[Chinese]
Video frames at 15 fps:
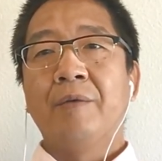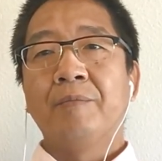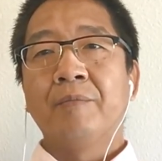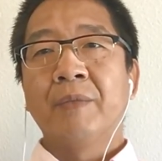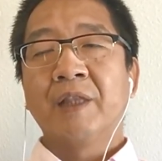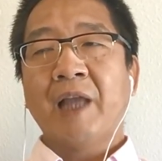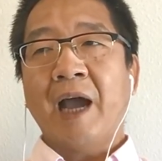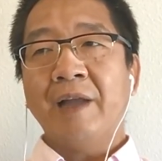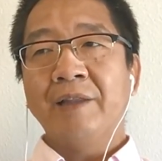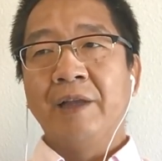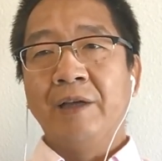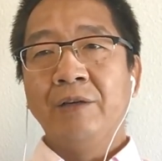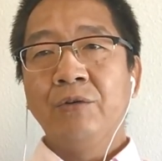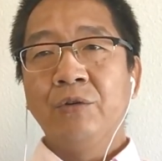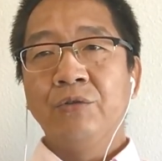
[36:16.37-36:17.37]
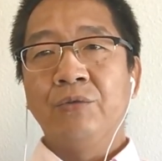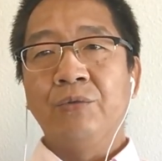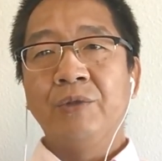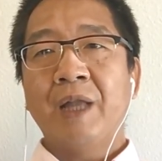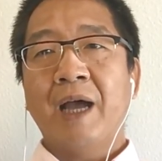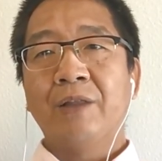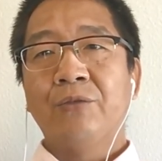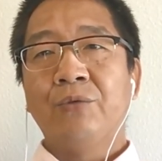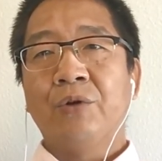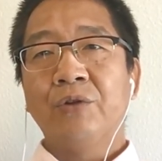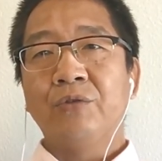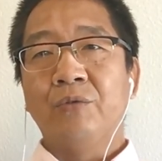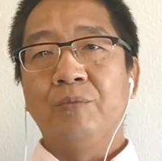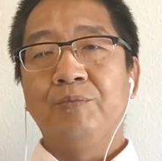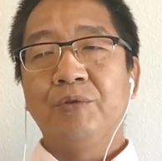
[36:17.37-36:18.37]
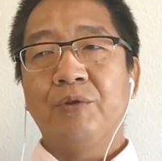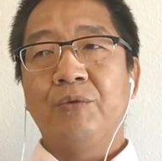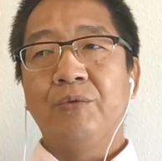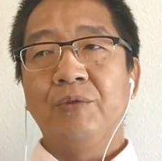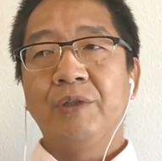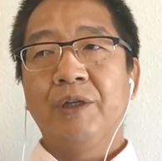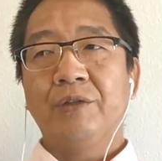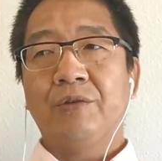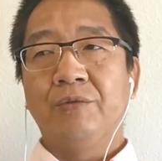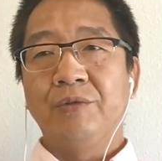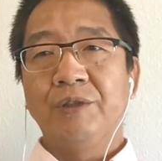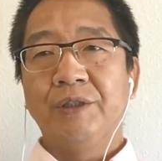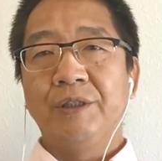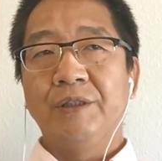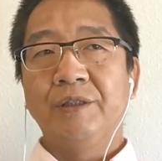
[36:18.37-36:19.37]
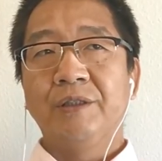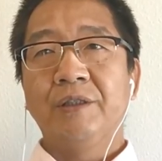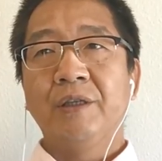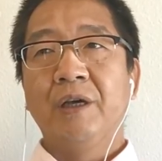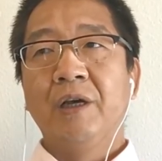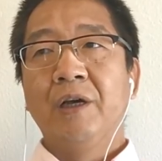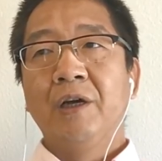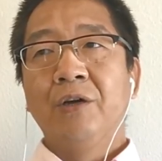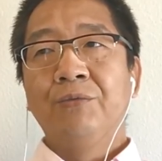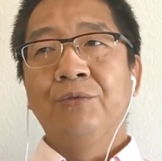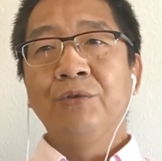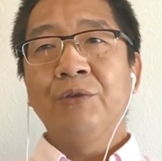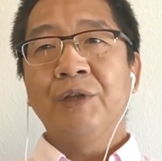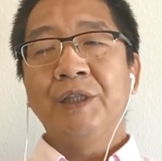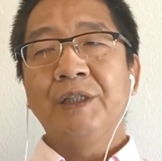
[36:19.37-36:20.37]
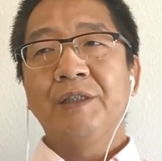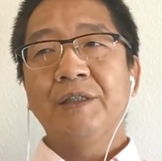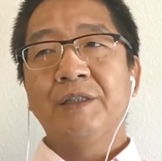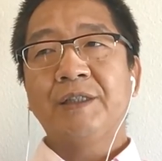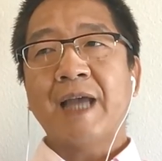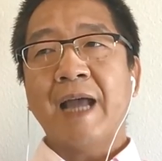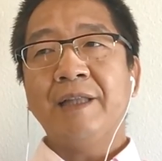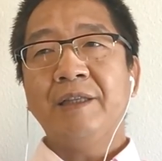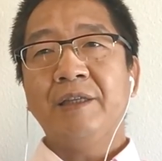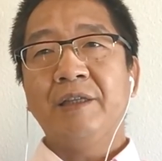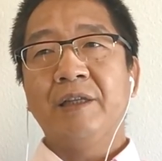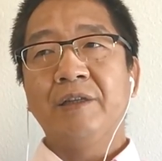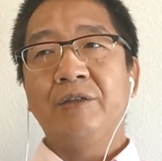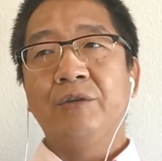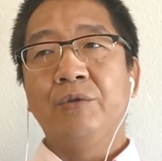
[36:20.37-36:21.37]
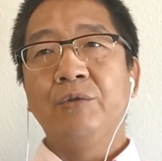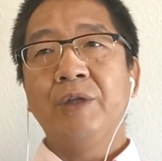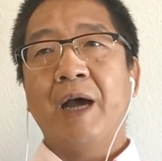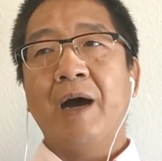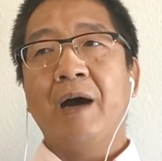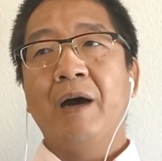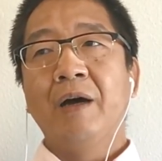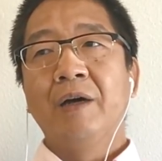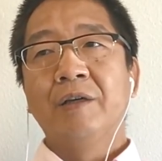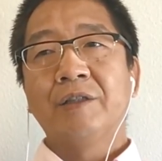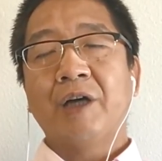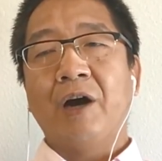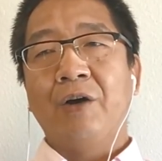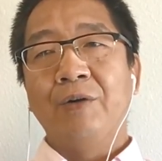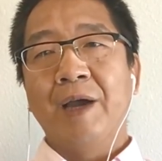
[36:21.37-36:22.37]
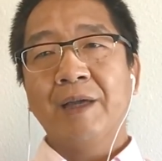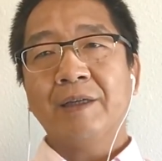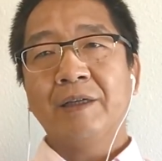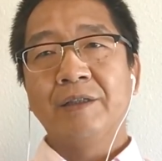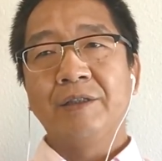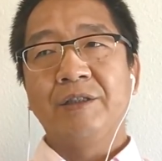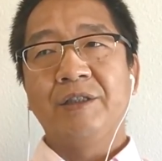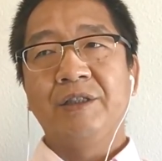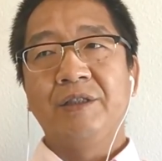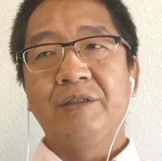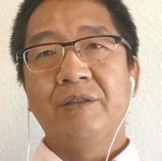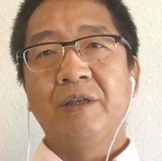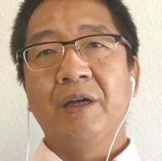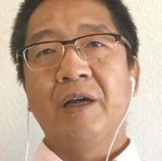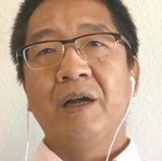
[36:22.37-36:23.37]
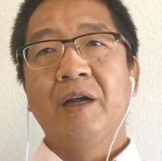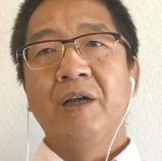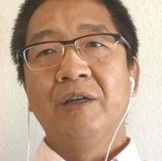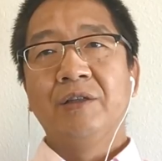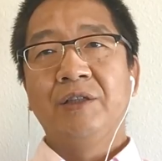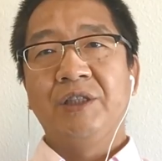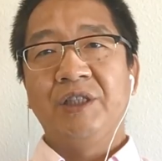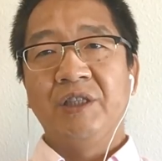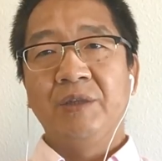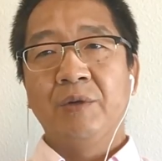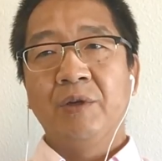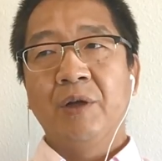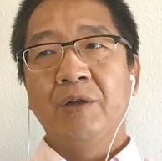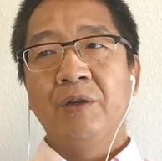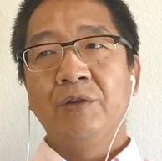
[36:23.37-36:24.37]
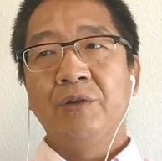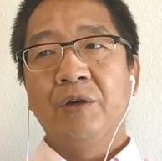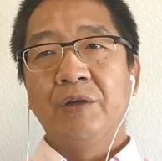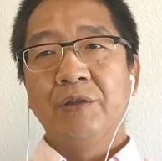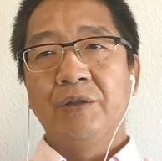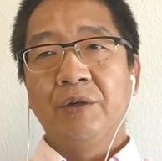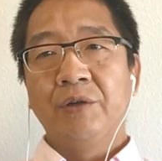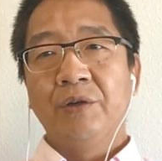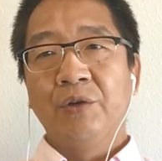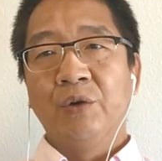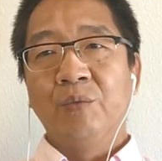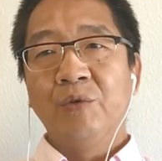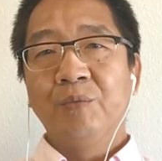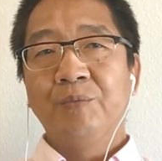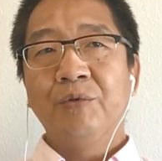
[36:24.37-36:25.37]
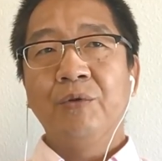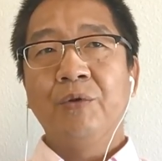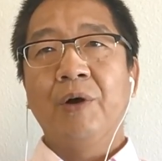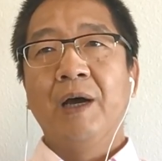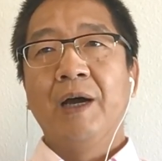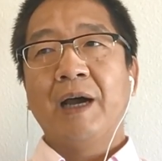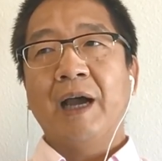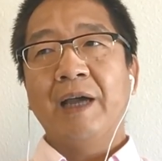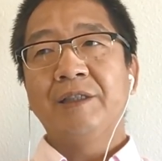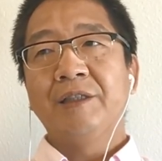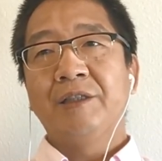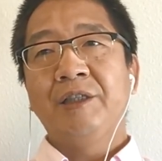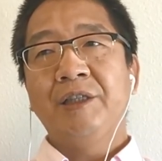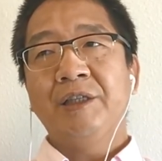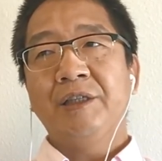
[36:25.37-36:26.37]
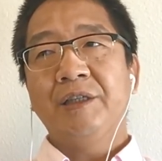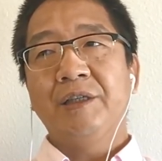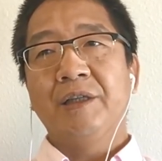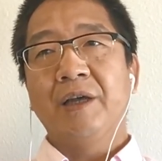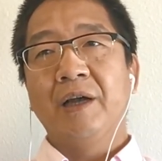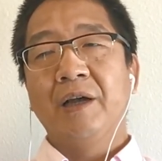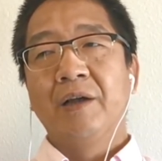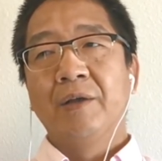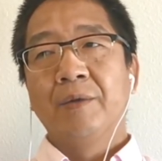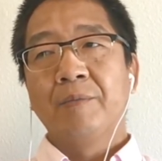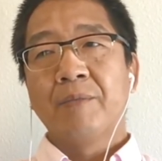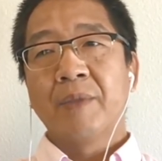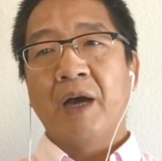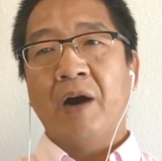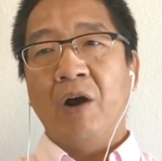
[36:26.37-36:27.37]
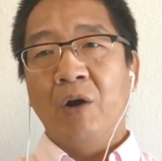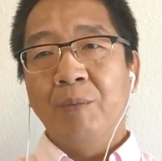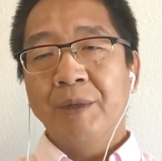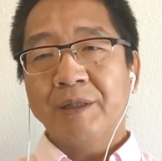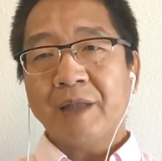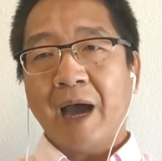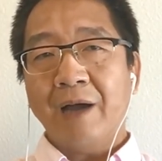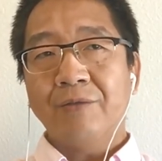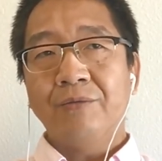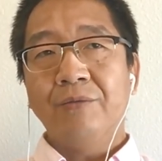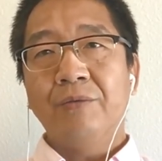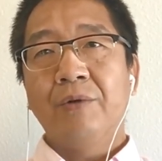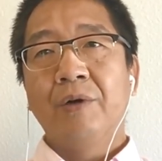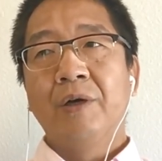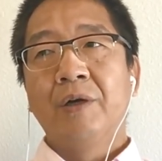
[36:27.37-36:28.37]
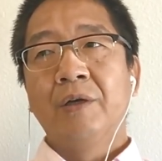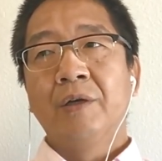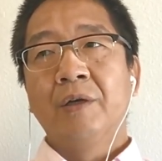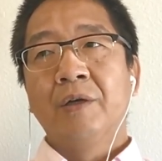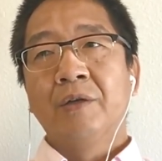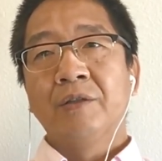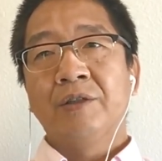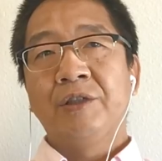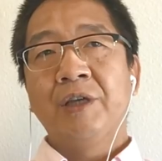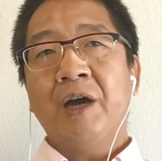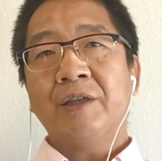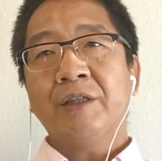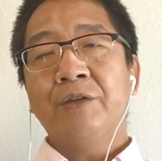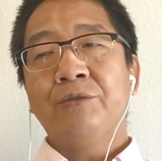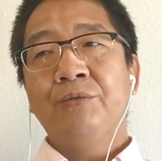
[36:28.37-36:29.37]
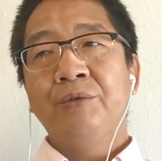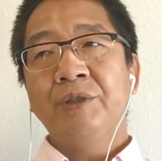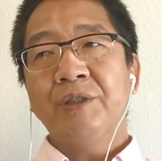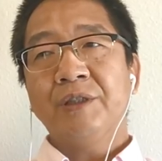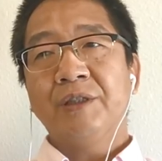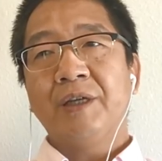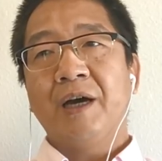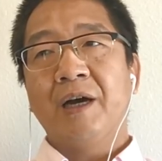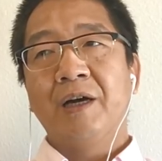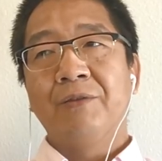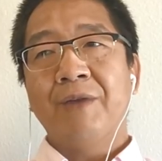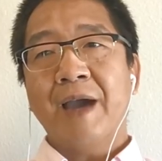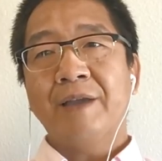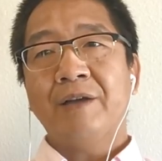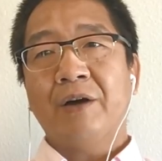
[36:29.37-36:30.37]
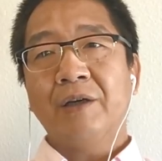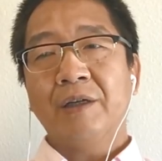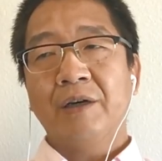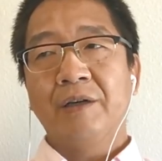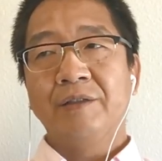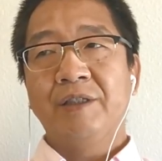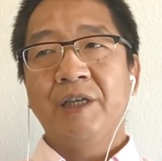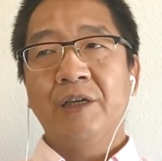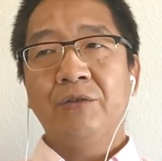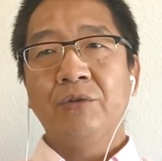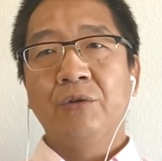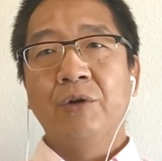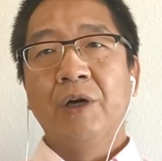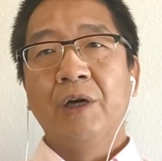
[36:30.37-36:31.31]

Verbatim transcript: 它能够容纳多种不同的统治形式，无论你是山地的酋长、草原上的骑呃骑呃游牧部落，还是低地的豪门大族。只要在军事上和外交上接受